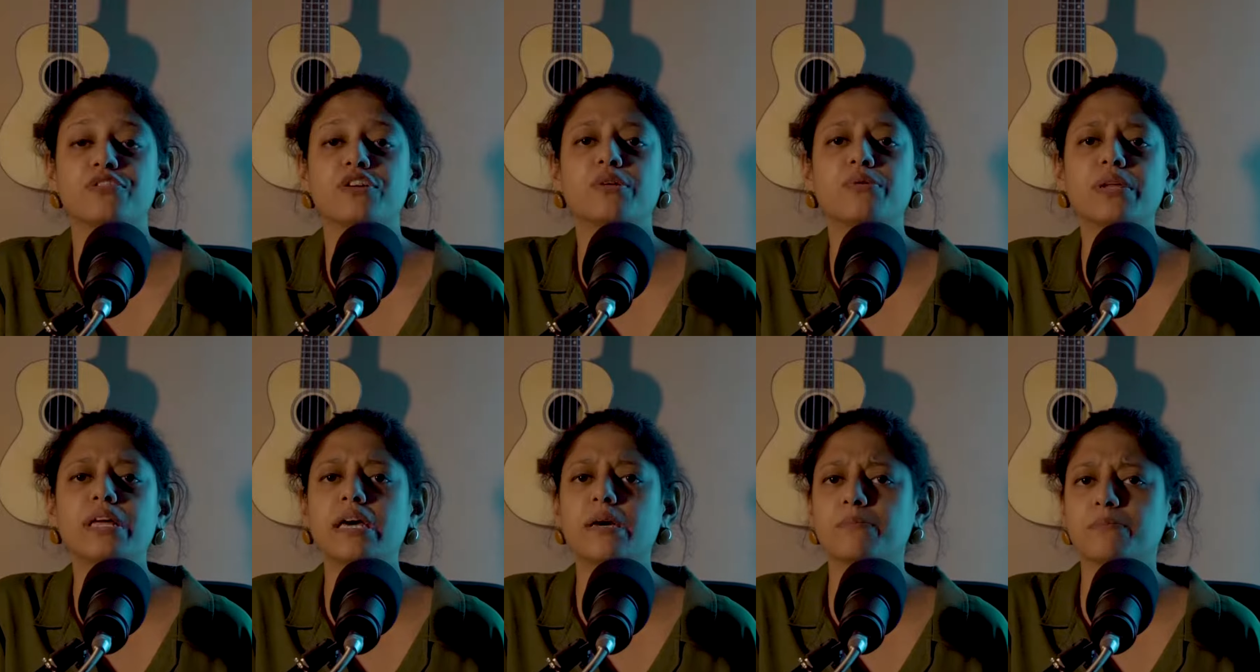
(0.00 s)

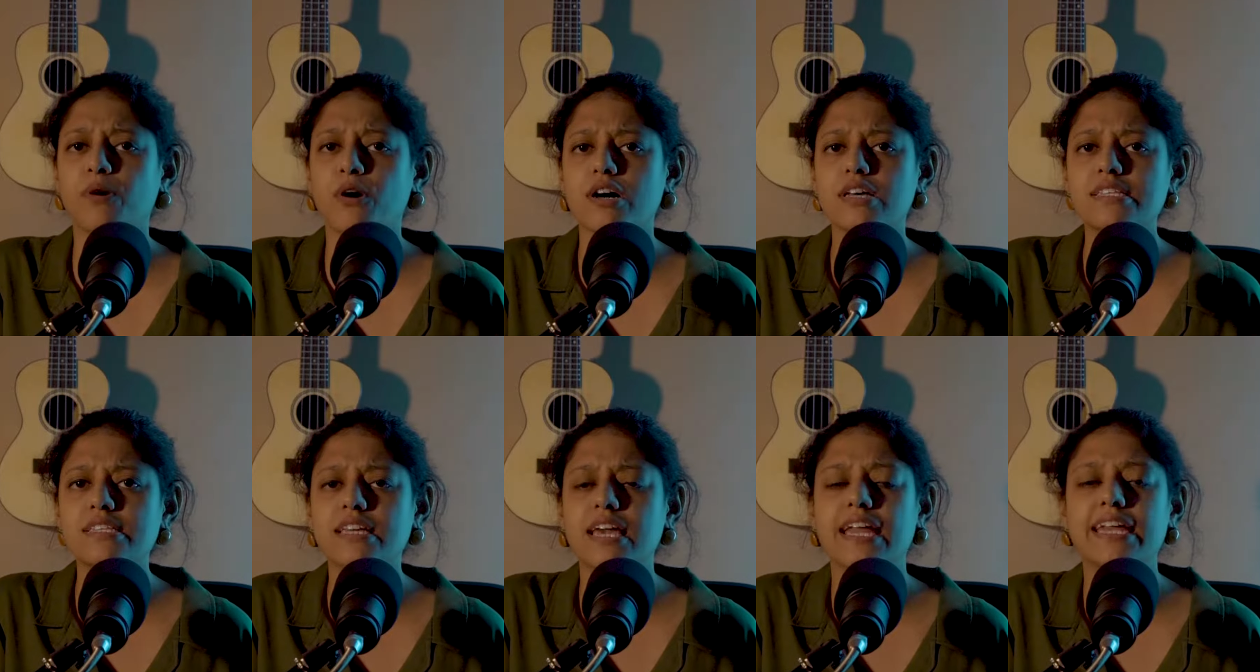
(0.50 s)
फिर उन्हें
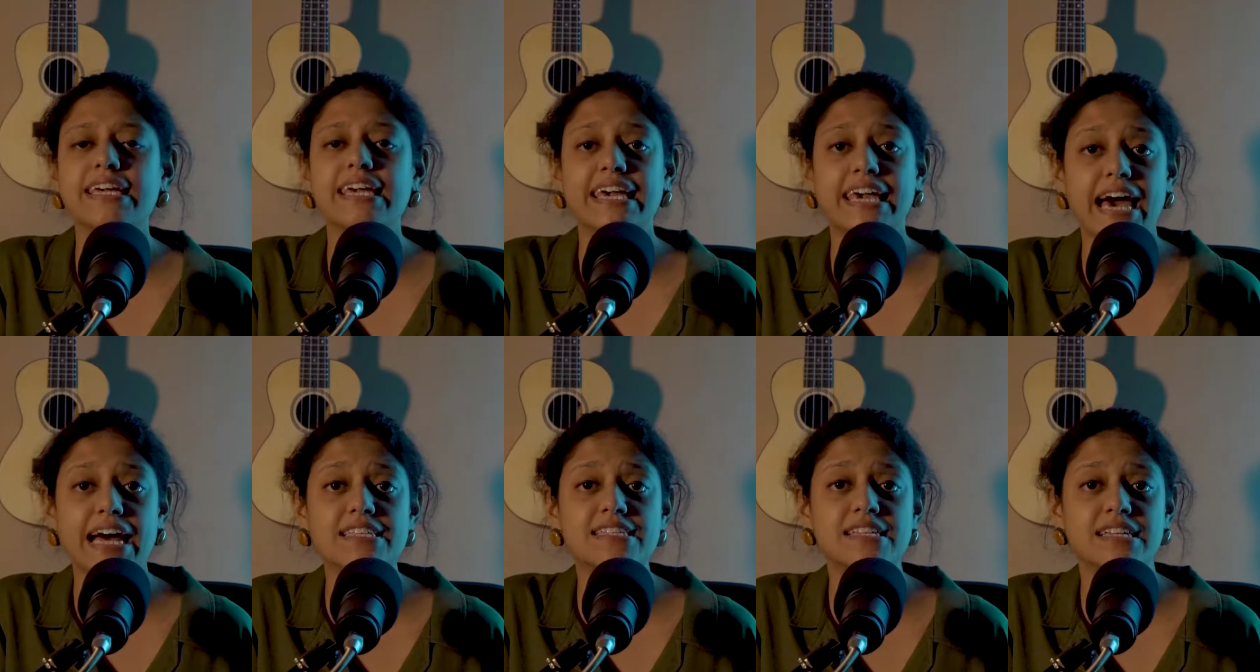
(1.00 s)
एम्बॉस यानी
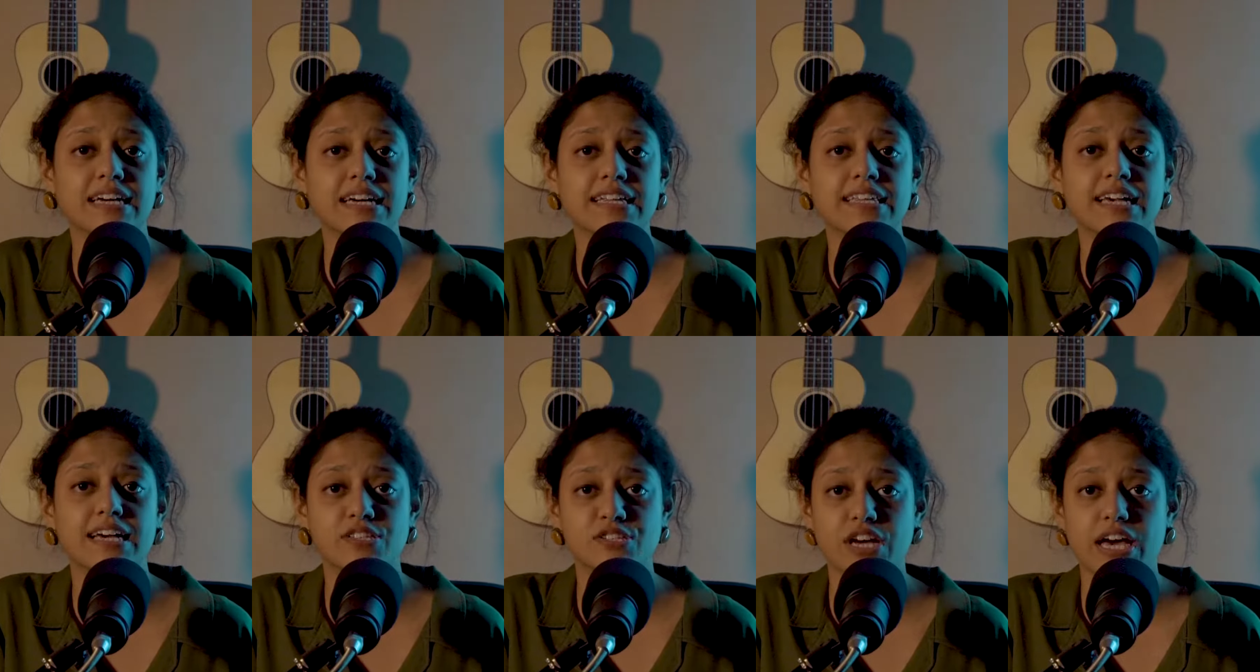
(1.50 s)
कि कैंसिल
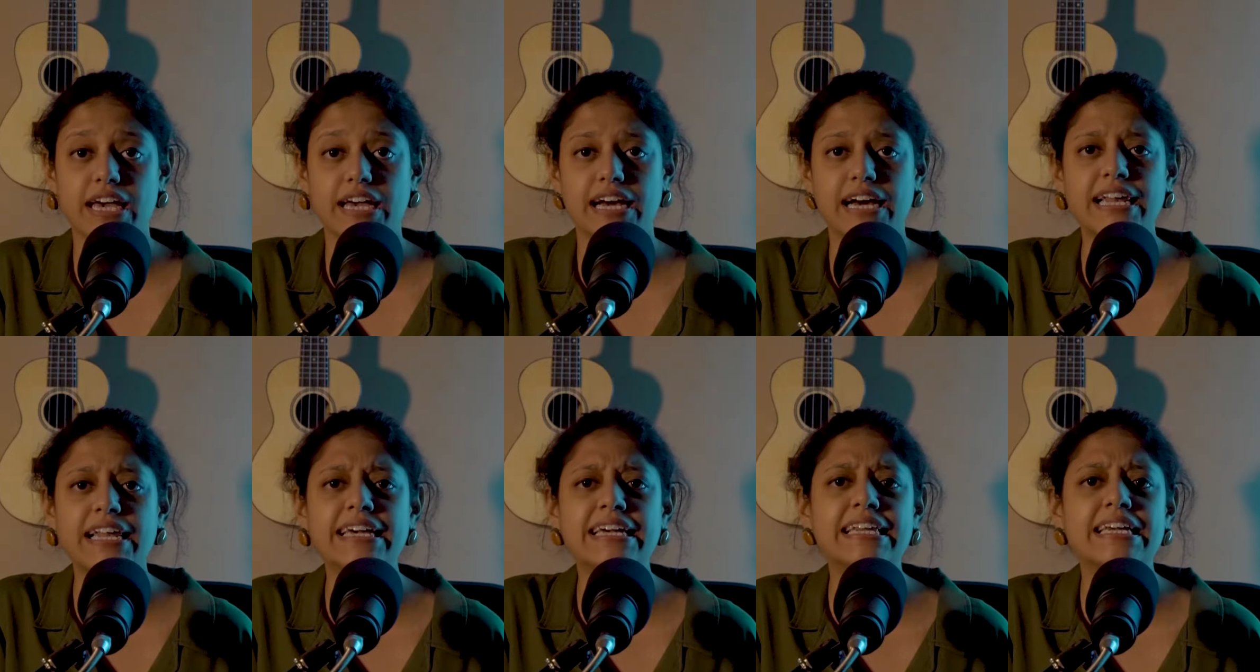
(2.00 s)
कर दिया
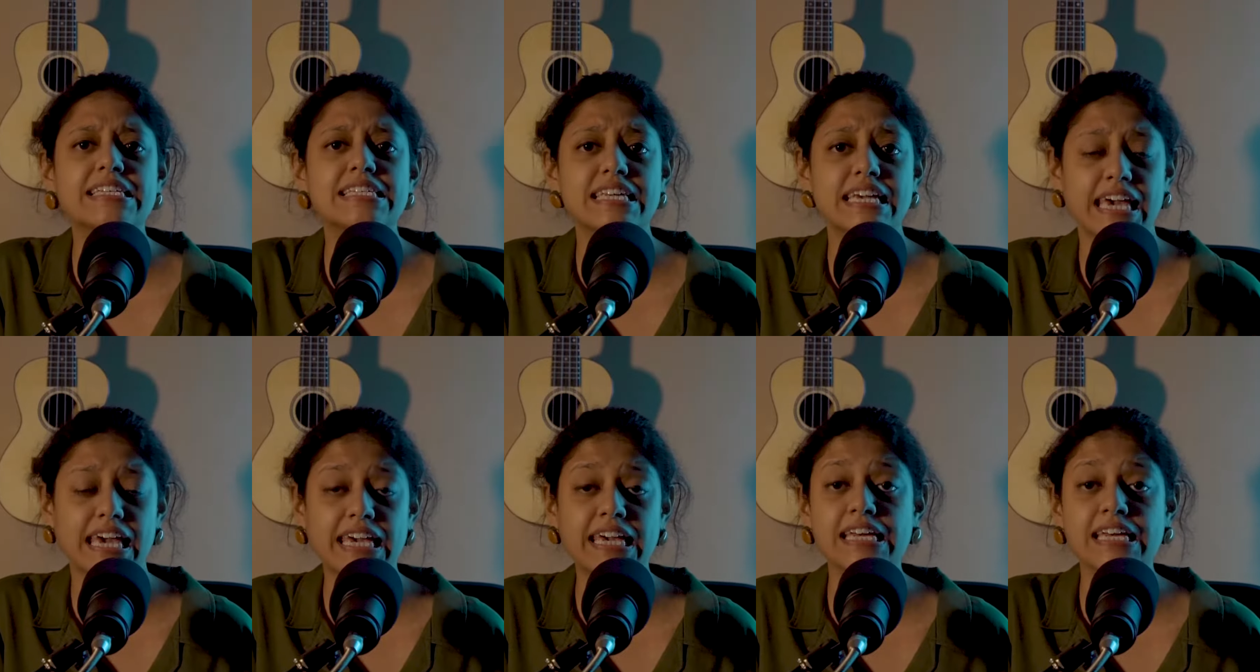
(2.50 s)
जाएगा जाएगा लेकिन किसी